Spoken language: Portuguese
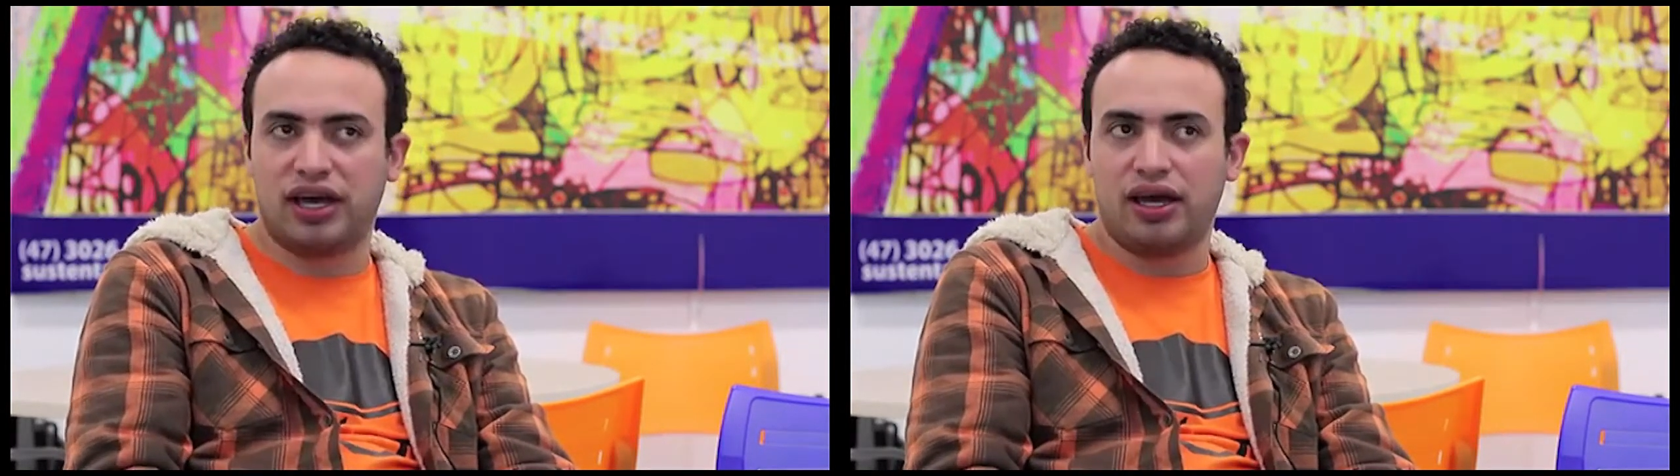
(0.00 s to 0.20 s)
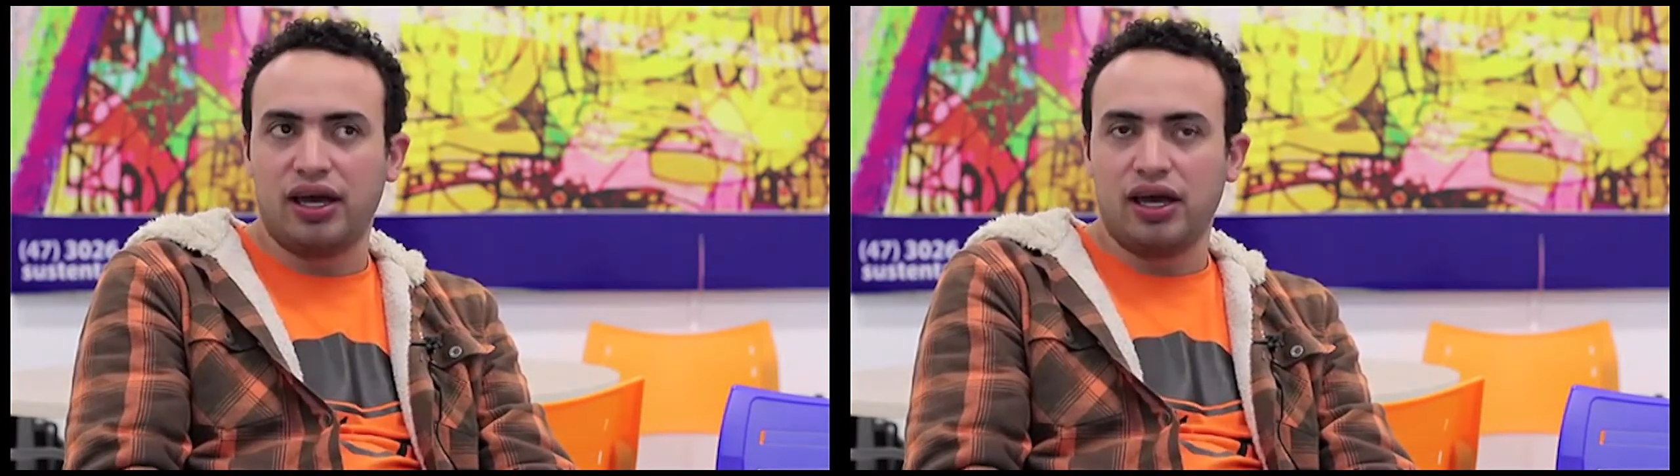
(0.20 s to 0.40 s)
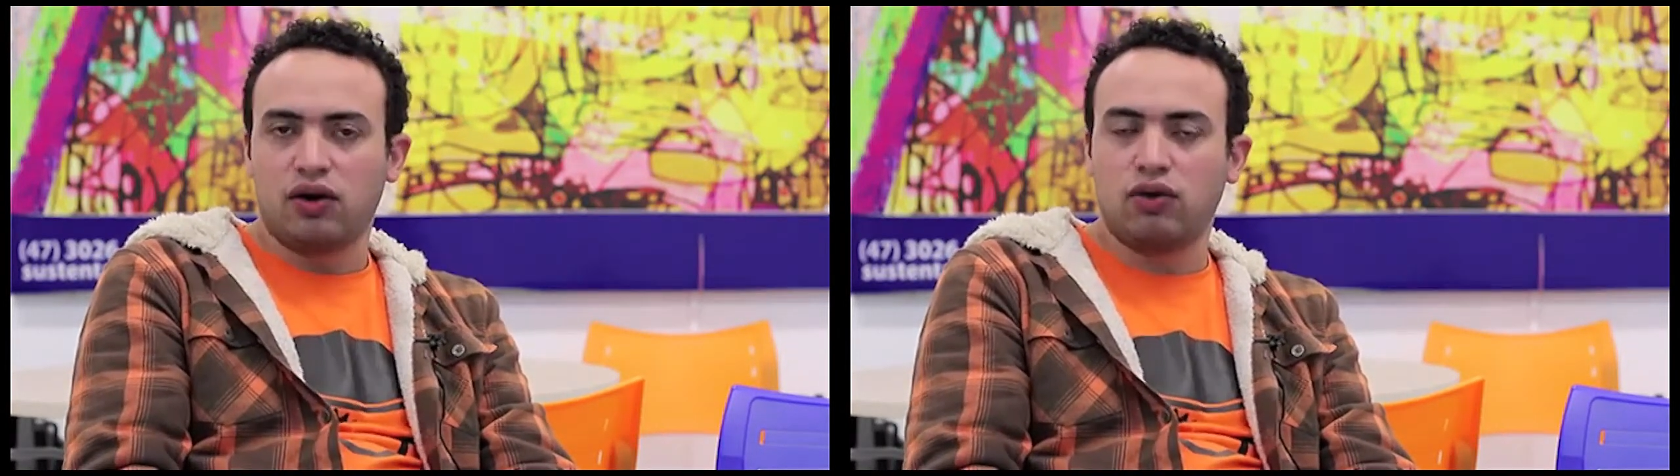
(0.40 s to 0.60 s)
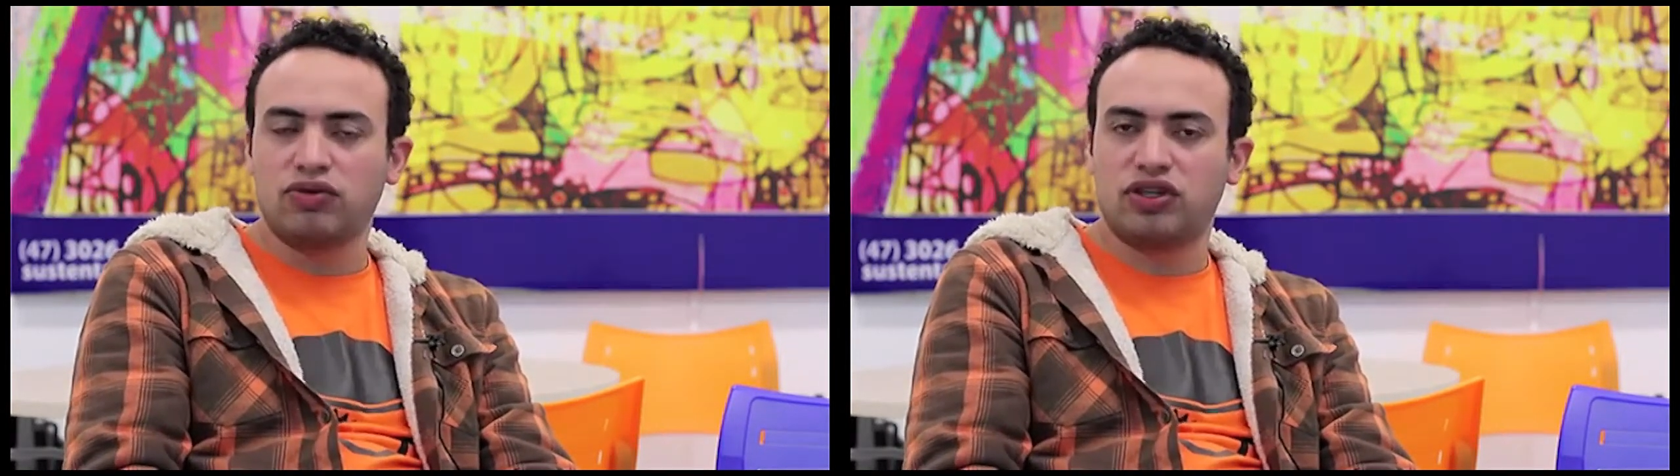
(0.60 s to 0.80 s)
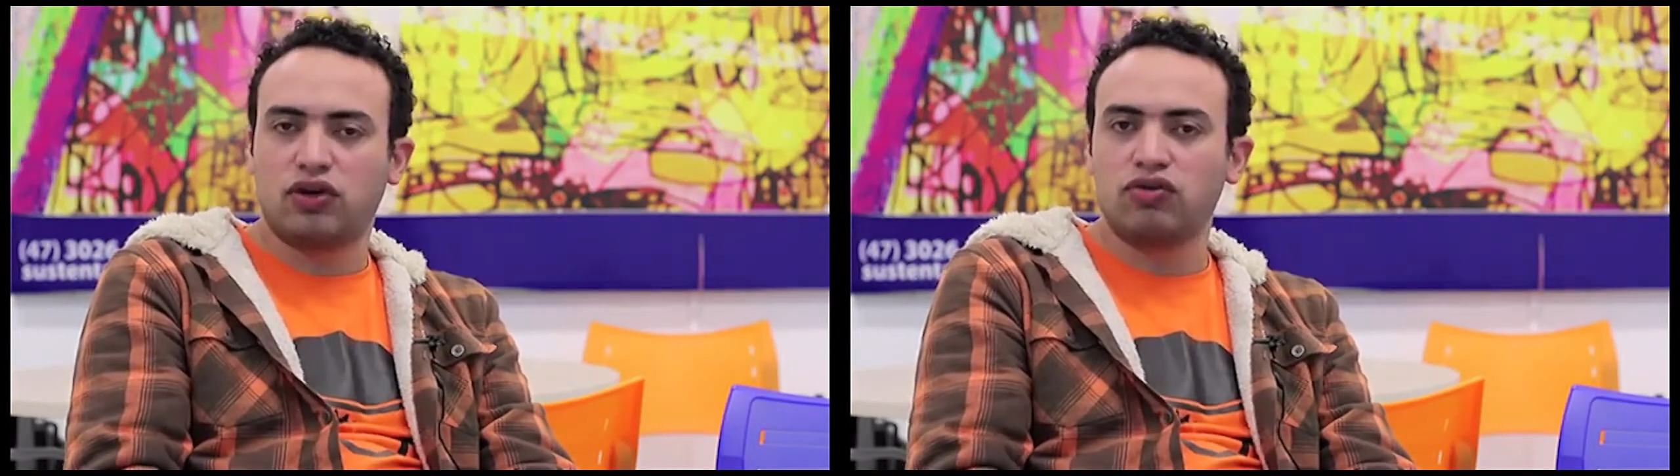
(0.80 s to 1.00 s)
É
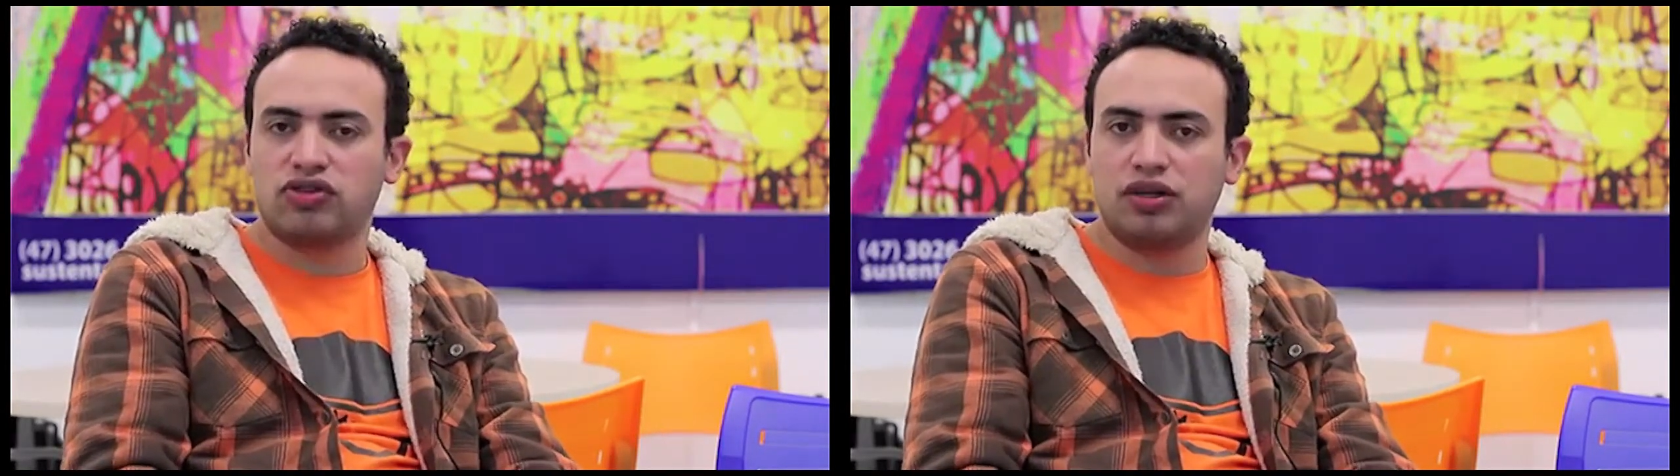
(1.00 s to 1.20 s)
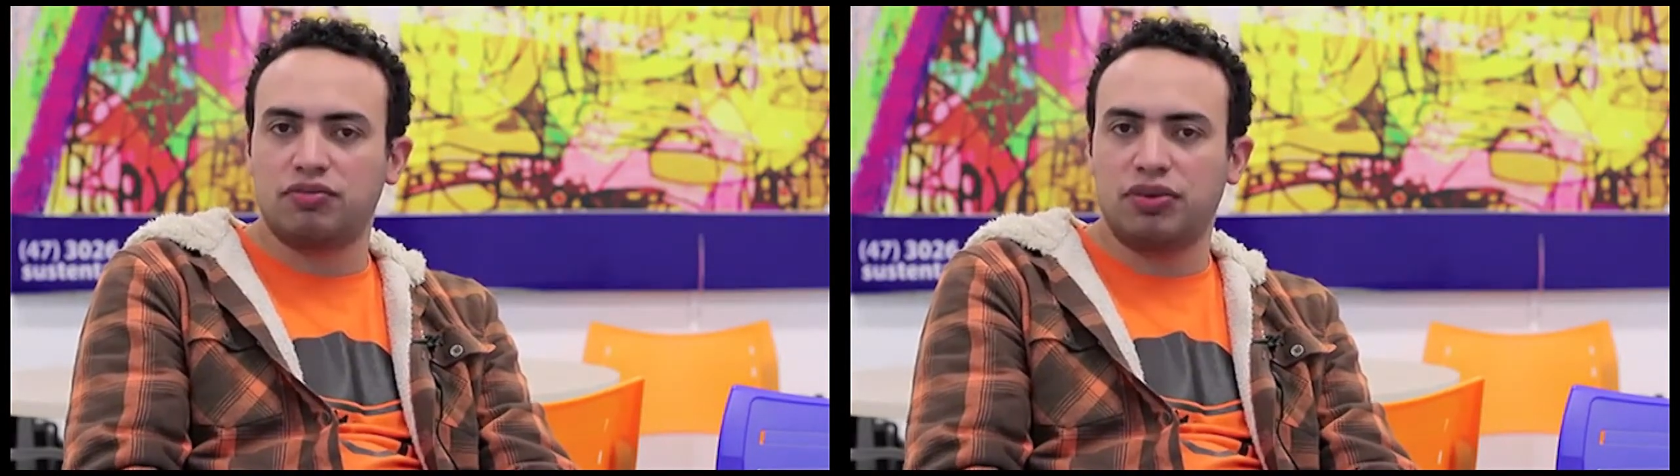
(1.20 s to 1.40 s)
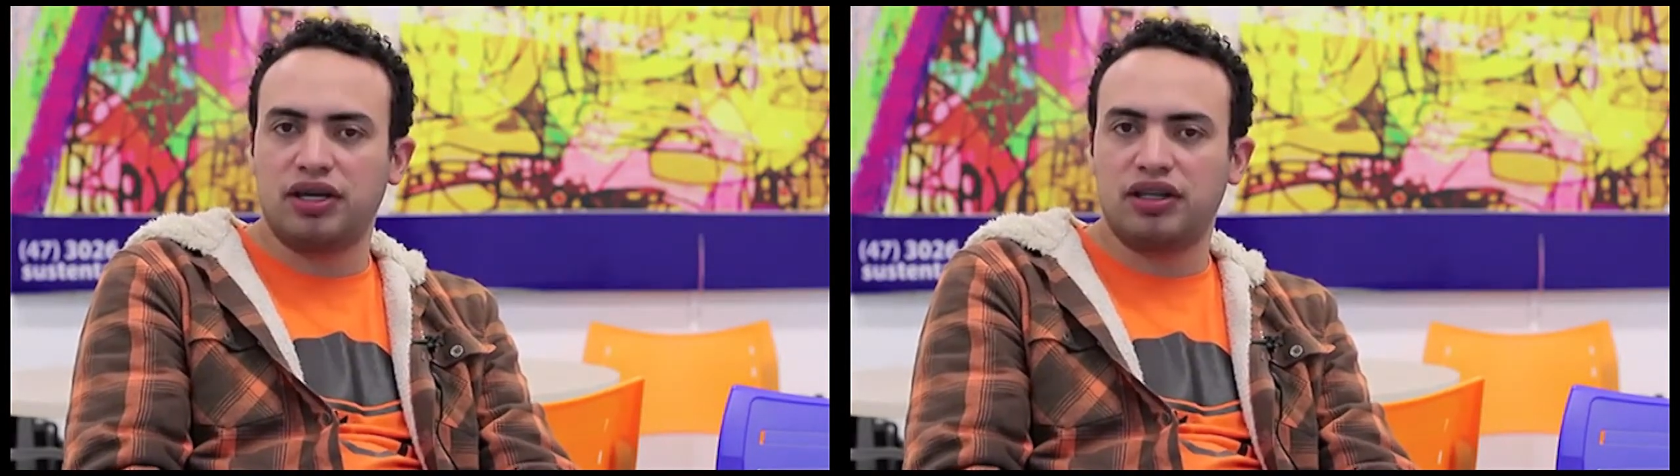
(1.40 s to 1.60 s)
como se conceber,